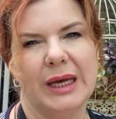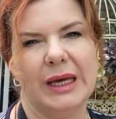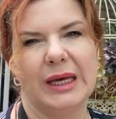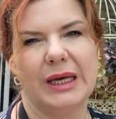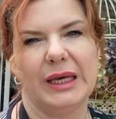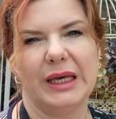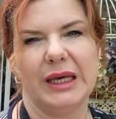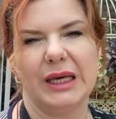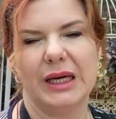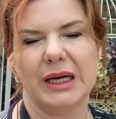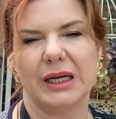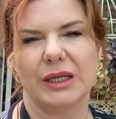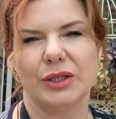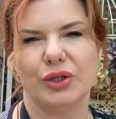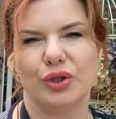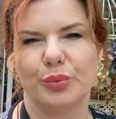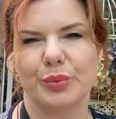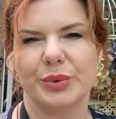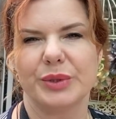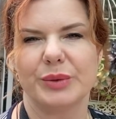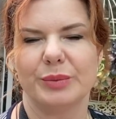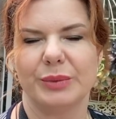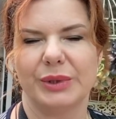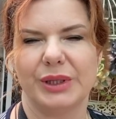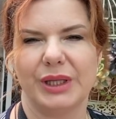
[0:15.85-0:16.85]
И хочу
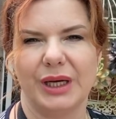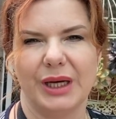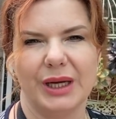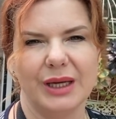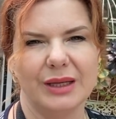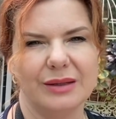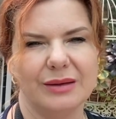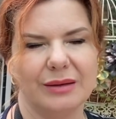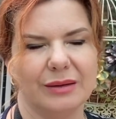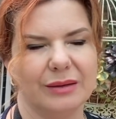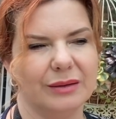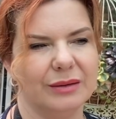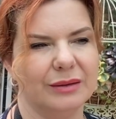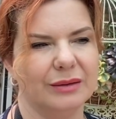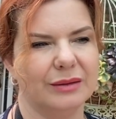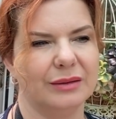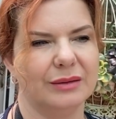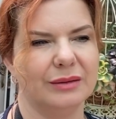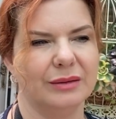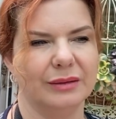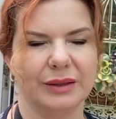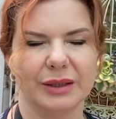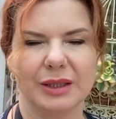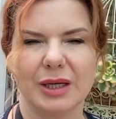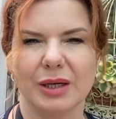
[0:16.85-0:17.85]
посмотреть,
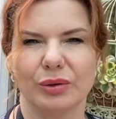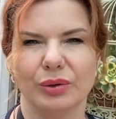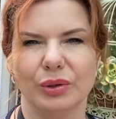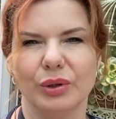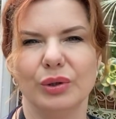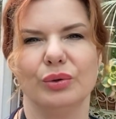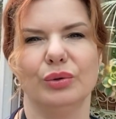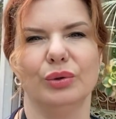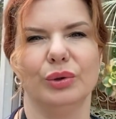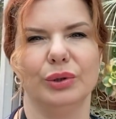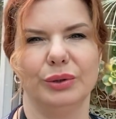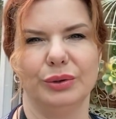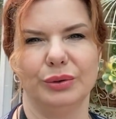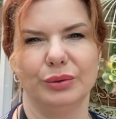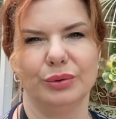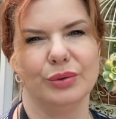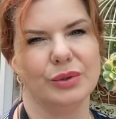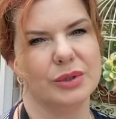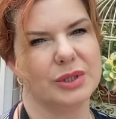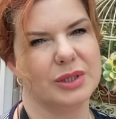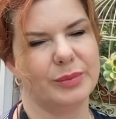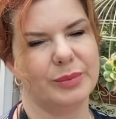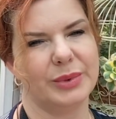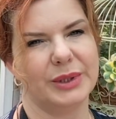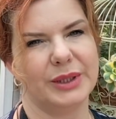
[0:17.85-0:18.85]
э, на какой год
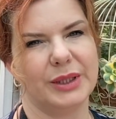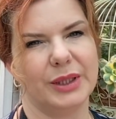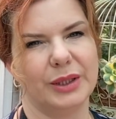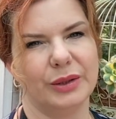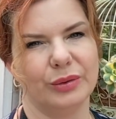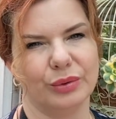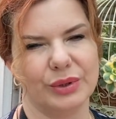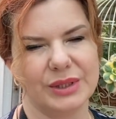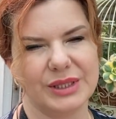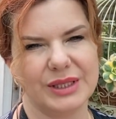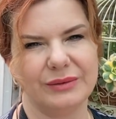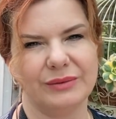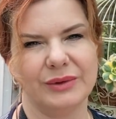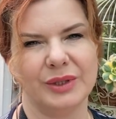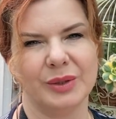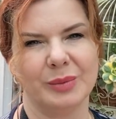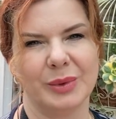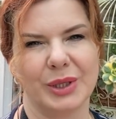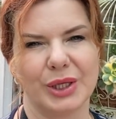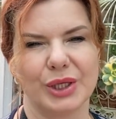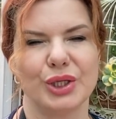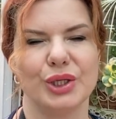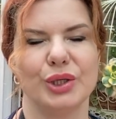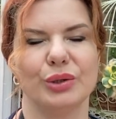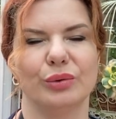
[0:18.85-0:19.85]
он заплодоносит в
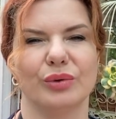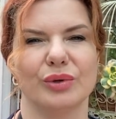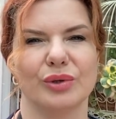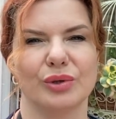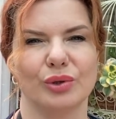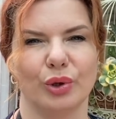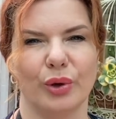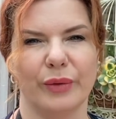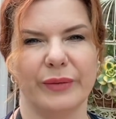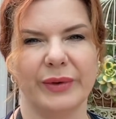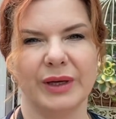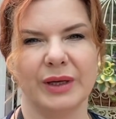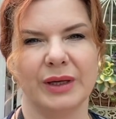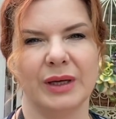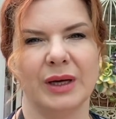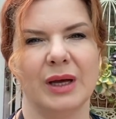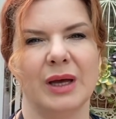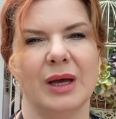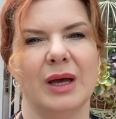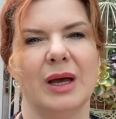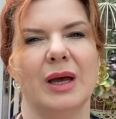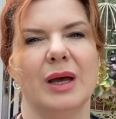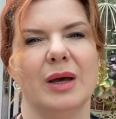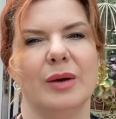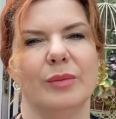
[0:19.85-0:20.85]
домашних условиях,
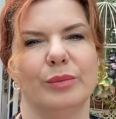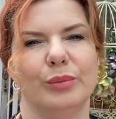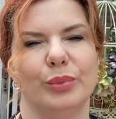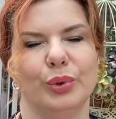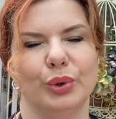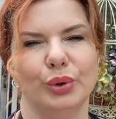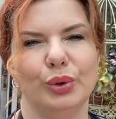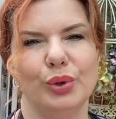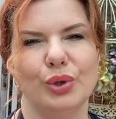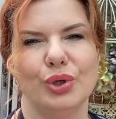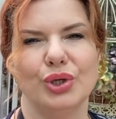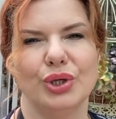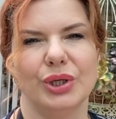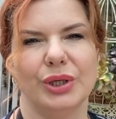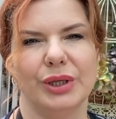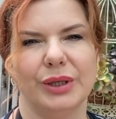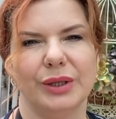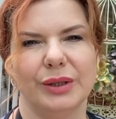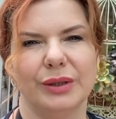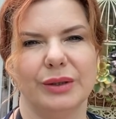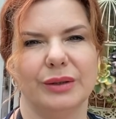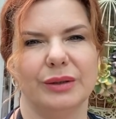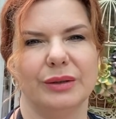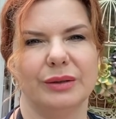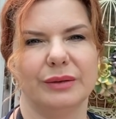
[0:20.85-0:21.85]
будучи
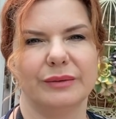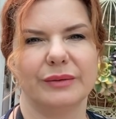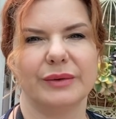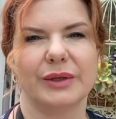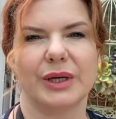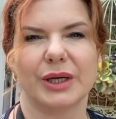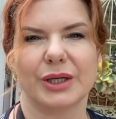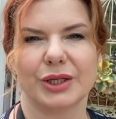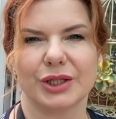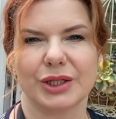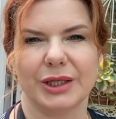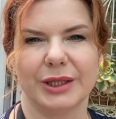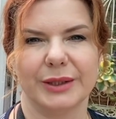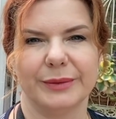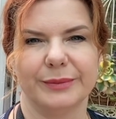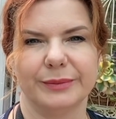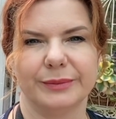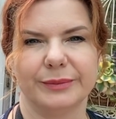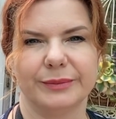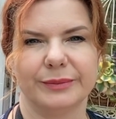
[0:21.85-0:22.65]
э, в горшке.